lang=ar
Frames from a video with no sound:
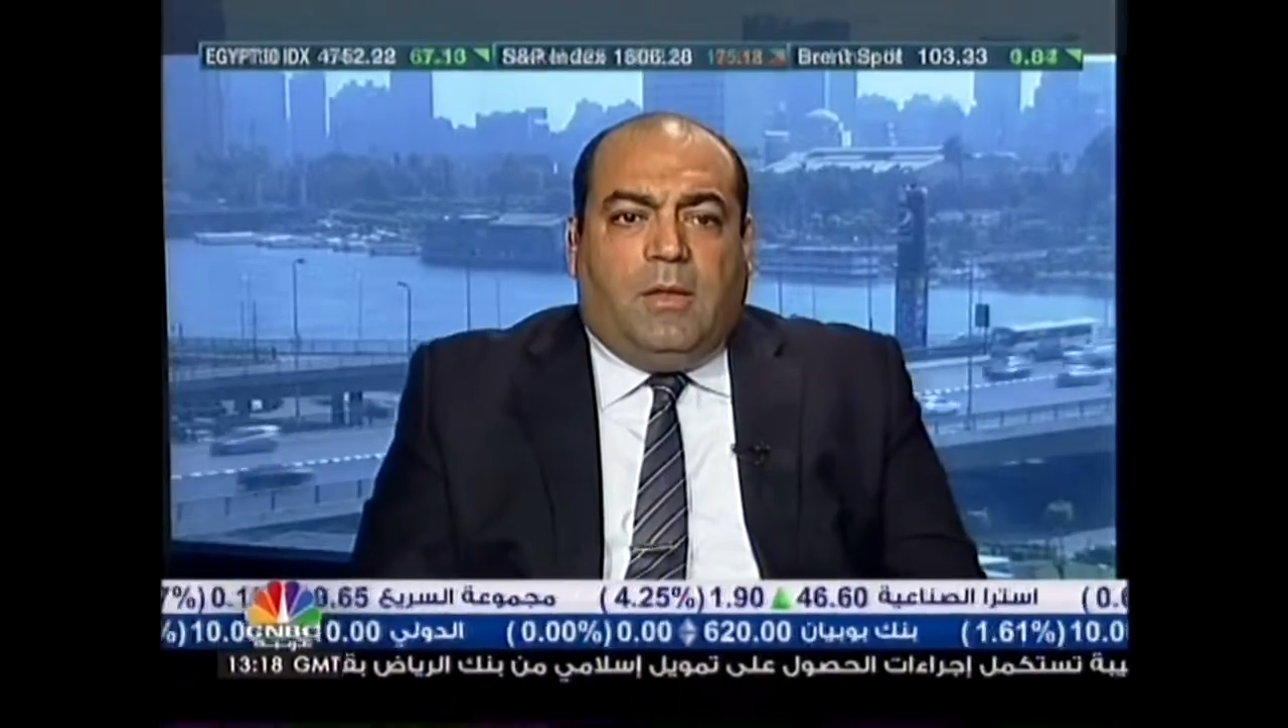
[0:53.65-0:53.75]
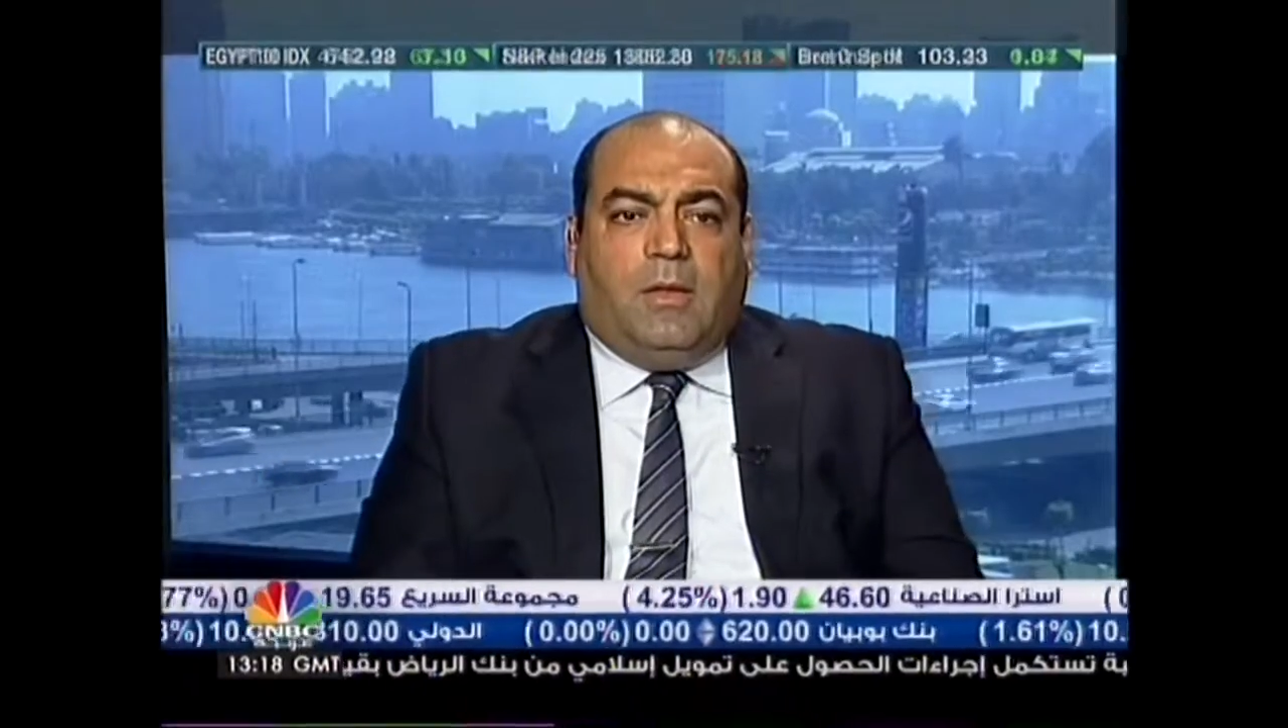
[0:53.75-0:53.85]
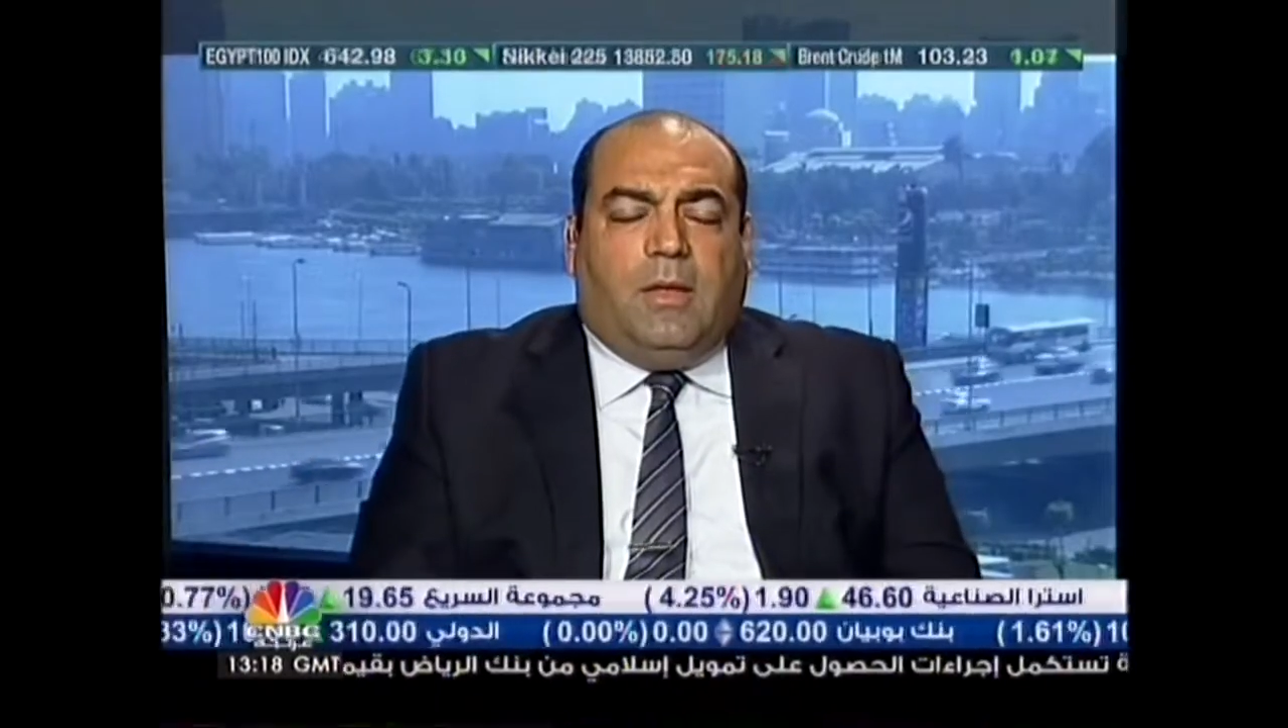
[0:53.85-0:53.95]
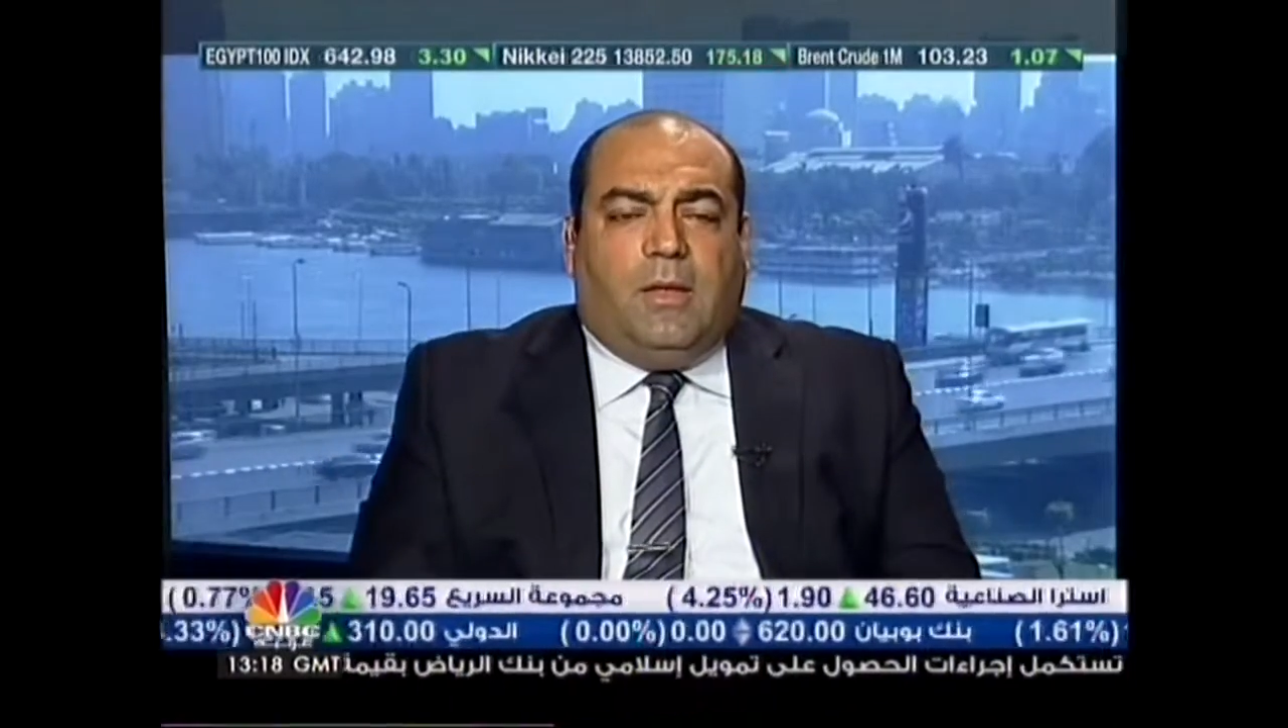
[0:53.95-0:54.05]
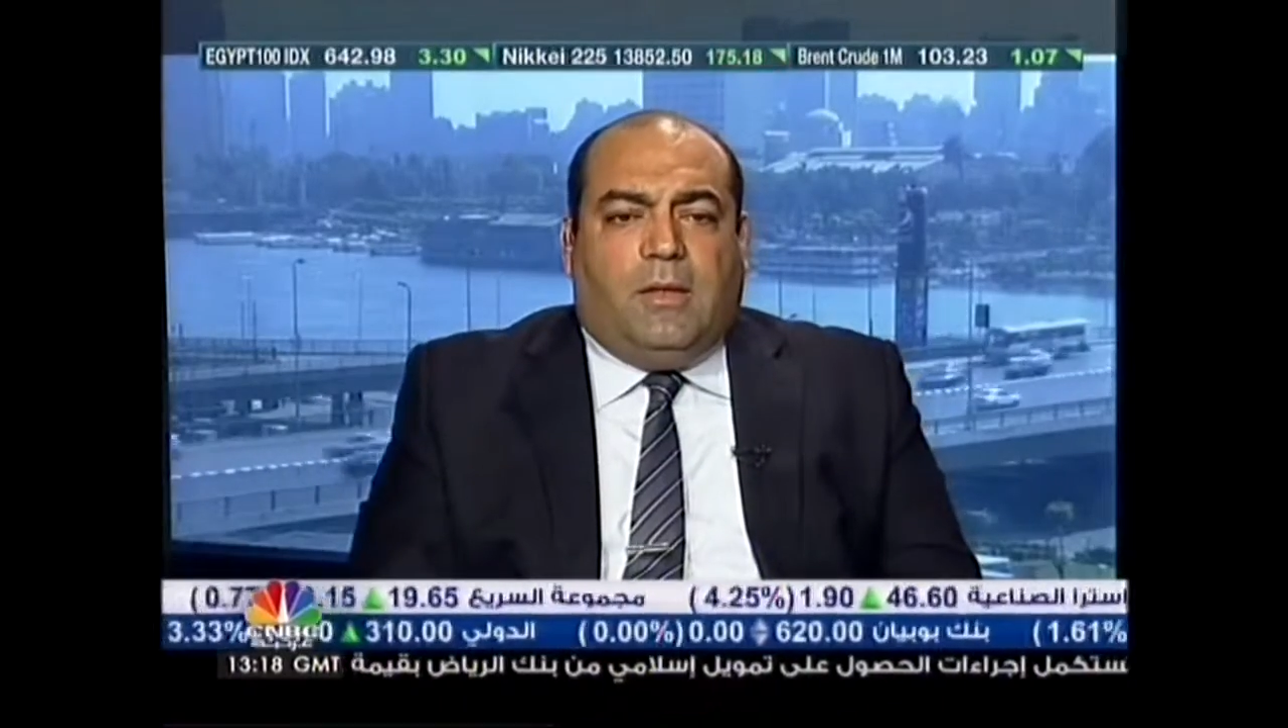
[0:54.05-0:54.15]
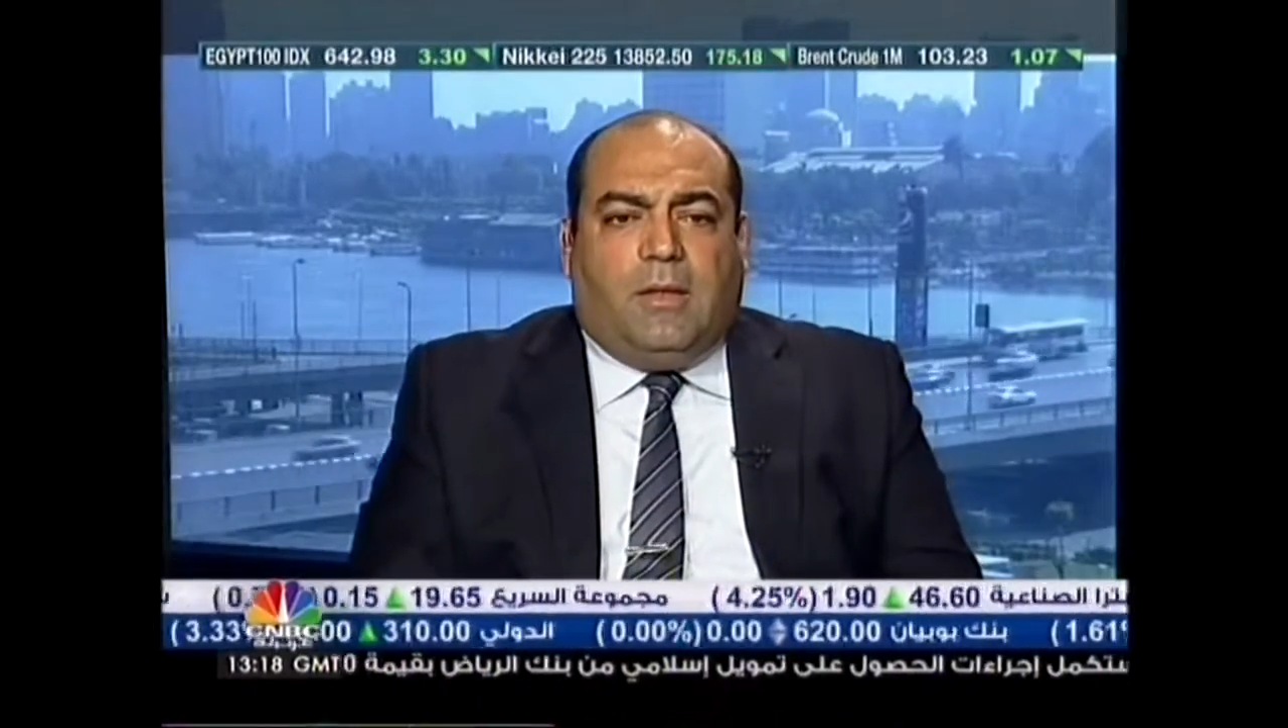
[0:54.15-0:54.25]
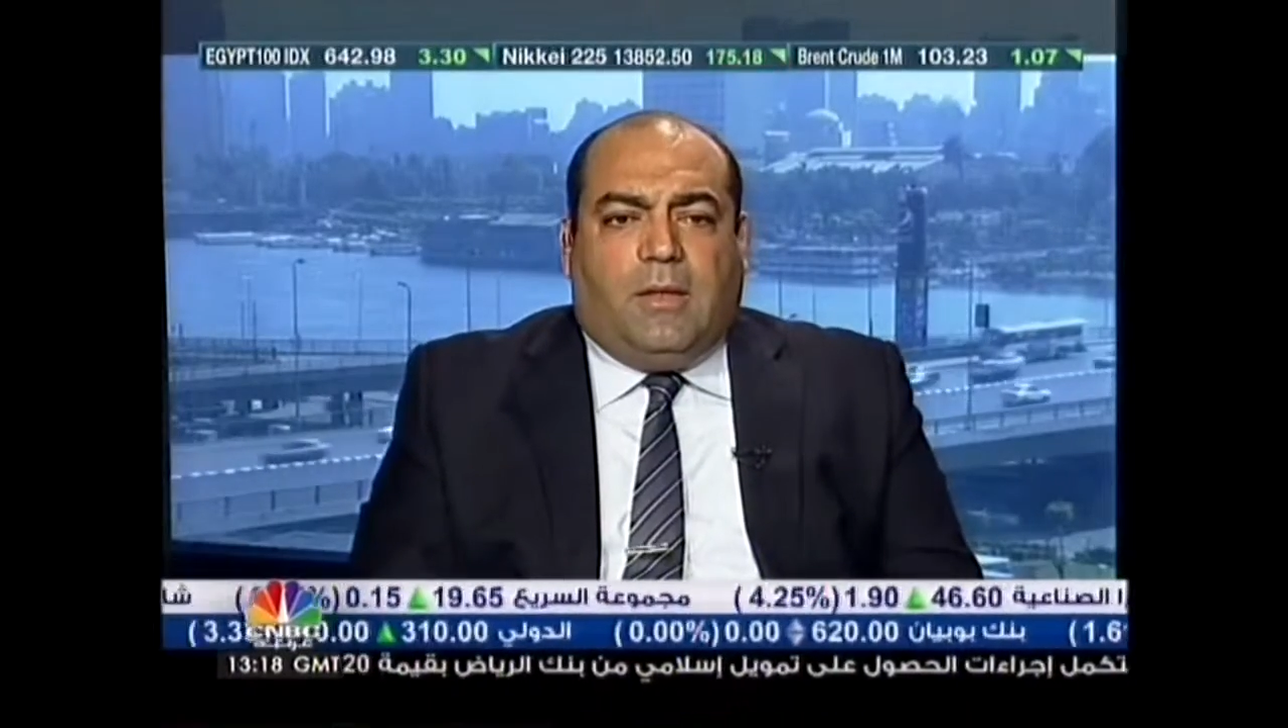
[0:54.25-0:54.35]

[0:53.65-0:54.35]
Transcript: لان